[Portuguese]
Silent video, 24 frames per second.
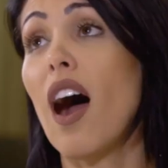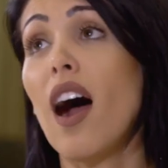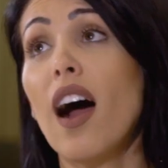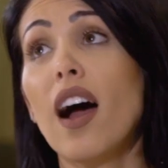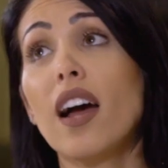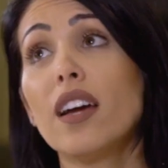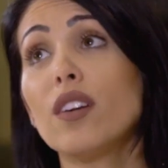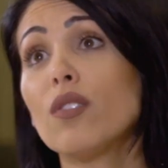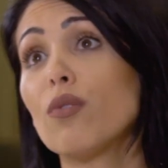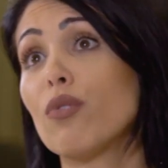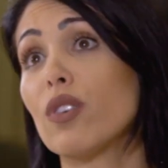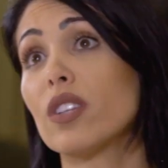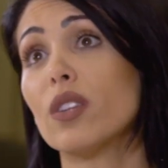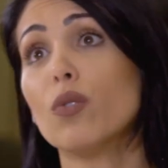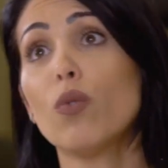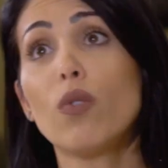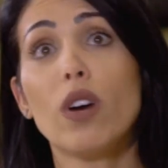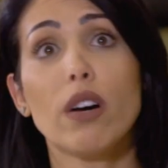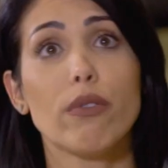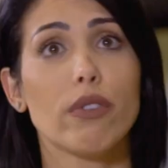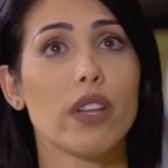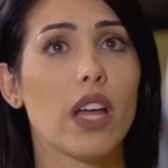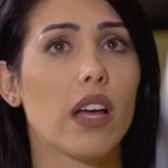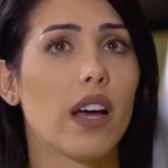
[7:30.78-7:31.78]
Ai, não vou,
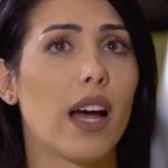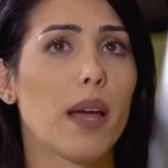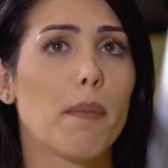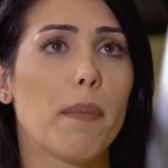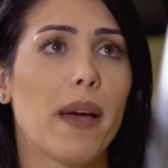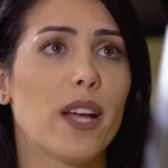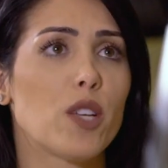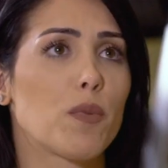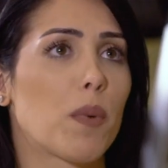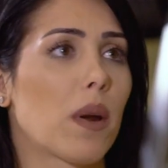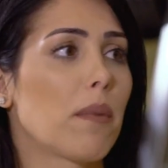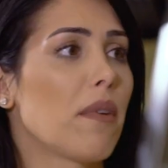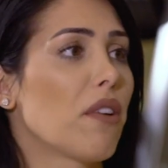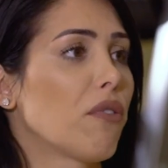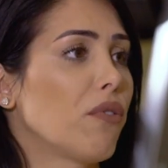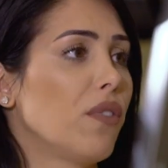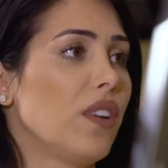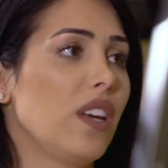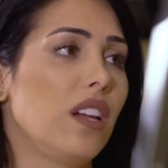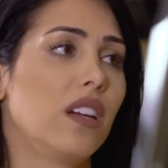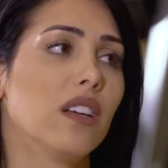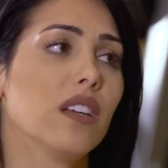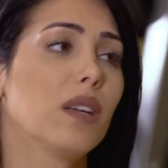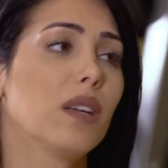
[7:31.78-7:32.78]
nunca vou dar iPad é. para minha filha.